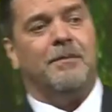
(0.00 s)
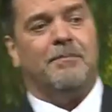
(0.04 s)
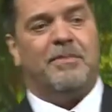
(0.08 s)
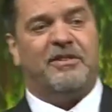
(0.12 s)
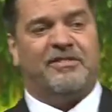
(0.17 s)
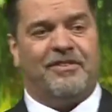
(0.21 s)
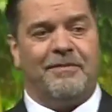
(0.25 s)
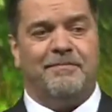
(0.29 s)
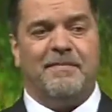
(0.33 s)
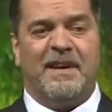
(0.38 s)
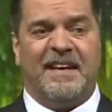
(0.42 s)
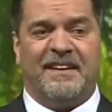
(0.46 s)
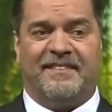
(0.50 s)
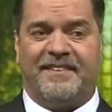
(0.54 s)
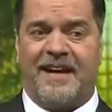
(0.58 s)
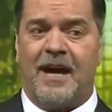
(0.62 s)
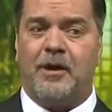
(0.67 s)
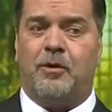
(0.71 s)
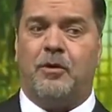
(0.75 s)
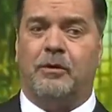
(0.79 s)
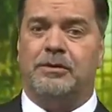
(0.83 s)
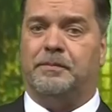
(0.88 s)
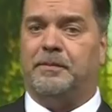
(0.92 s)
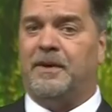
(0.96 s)
Bizim
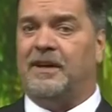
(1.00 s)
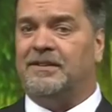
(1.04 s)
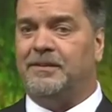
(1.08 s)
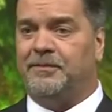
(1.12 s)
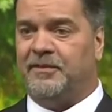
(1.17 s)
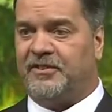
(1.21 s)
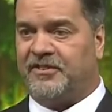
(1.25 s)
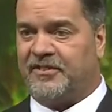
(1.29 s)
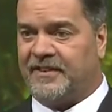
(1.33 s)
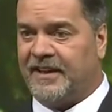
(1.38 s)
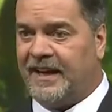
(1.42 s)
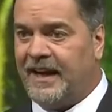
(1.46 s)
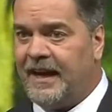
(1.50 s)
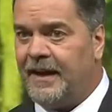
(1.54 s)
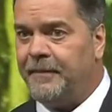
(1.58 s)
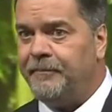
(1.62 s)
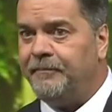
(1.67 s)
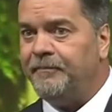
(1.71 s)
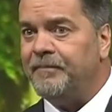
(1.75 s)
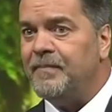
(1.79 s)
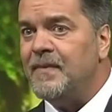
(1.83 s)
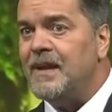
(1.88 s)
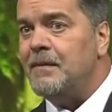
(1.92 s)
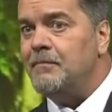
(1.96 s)
mizah gruplarımızda
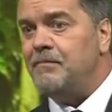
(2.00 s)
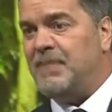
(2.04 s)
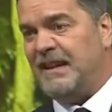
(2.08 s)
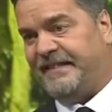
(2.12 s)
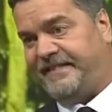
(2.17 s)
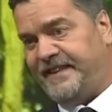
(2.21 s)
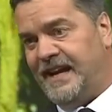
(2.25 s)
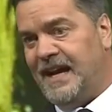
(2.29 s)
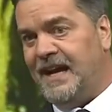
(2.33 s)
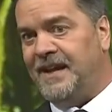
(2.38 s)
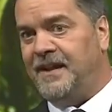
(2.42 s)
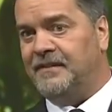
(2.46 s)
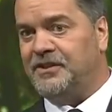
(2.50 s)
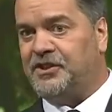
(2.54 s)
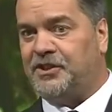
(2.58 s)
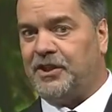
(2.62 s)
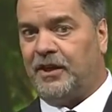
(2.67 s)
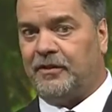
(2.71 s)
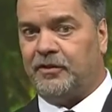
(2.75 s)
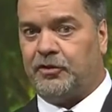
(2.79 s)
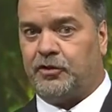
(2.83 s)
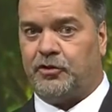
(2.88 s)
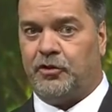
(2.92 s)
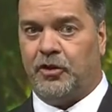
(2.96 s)
bir senedir
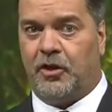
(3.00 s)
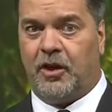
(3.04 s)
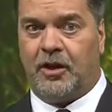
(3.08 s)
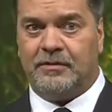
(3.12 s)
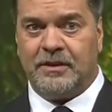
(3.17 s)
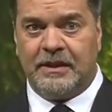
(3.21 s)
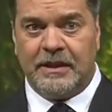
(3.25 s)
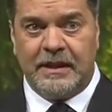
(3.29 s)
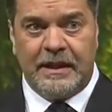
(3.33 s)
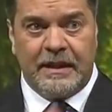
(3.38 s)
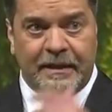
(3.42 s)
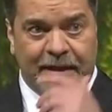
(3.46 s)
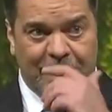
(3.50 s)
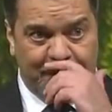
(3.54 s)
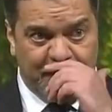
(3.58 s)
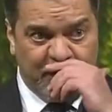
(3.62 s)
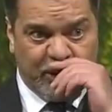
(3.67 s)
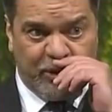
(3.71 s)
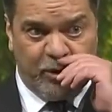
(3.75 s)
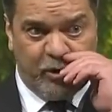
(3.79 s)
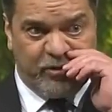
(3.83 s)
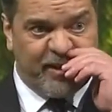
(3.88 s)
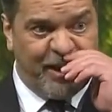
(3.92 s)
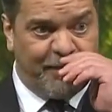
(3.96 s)
çalışıyor. Tabii
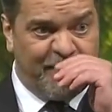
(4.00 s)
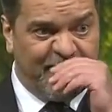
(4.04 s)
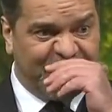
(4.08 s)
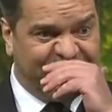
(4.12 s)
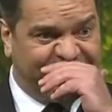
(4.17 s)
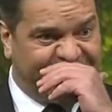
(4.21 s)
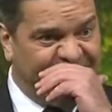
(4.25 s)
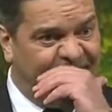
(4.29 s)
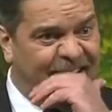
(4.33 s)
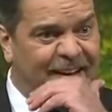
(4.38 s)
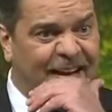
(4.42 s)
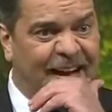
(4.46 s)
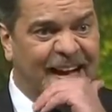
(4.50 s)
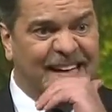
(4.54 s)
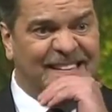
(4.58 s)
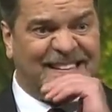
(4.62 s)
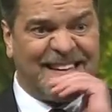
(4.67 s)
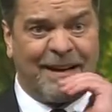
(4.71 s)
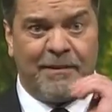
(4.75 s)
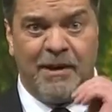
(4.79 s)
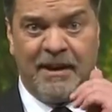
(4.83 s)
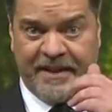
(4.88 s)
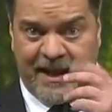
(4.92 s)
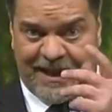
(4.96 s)
Gülse Birsel her
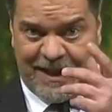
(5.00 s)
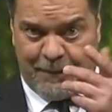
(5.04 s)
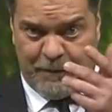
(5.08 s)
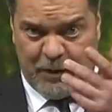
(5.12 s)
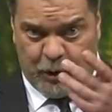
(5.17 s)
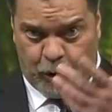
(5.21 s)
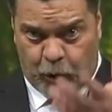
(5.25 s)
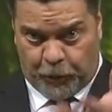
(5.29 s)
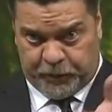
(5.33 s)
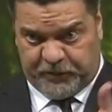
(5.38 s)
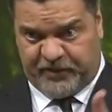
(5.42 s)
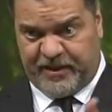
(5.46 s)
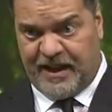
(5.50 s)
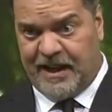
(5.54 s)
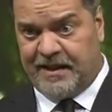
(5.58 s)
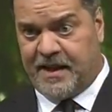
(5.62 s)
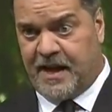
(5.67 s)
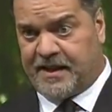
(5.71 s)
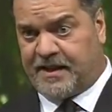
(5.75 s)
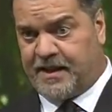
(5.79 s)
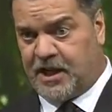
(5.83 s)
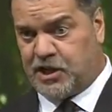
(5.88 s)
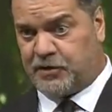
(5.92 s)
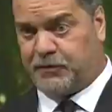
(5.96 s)
zamanki gibi Gupse'yi
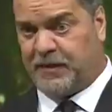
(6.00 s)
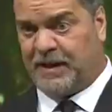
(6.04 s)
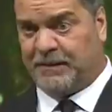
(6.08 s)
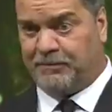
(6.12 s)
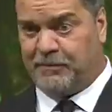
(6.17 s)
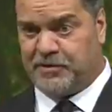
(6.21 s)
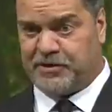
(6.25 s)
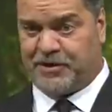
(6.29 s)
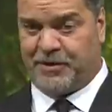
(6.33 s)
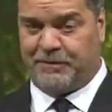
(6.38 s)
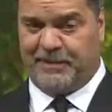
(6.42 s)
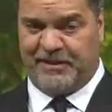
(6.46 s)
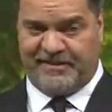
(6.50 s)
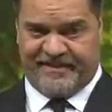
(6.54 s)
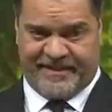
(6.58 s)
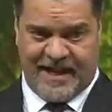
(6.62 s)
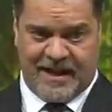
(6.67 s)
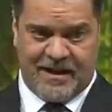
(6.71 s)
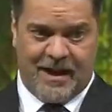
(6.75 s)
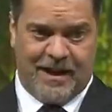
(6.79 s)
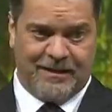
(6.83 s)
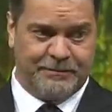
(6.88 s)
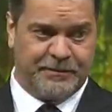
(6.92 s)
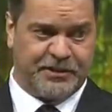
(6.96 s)
de keşfetmişti, bizden
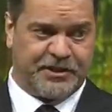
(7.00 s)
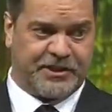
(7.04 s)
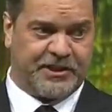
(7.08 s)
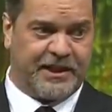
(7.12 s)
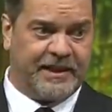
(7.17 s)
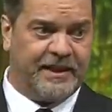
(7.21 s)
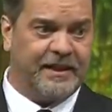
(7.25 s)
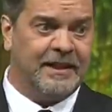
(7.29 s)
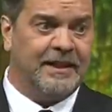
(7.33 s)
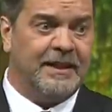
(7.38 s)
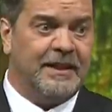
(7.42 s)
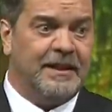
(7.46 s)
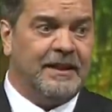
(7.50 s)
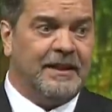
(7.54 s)
almıştı.